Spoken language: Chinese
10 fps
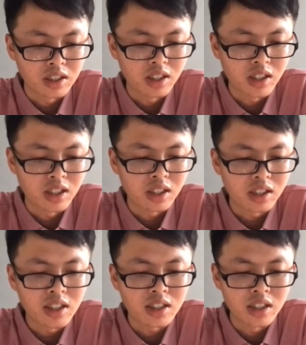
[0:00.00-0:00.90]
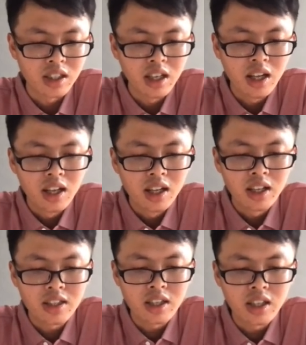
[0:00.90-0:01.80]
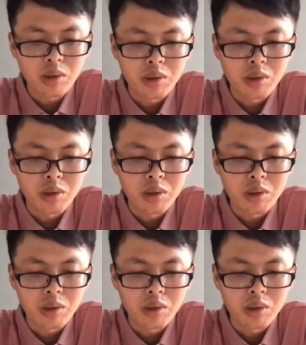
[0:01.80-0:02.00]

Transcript: 节点的一个地址。那这样的话，